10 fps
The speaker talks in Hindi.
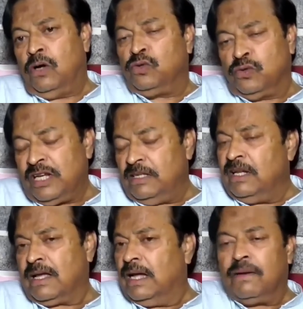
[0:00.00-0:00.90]
और दूसरे
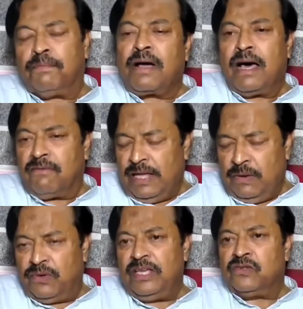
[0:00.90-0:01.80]
दिन कल
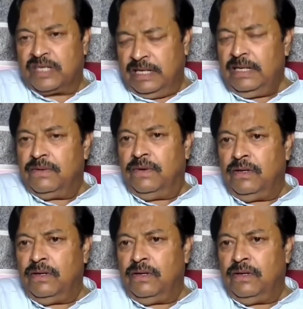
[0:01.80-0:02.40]
कार्रवाई हुई इसकी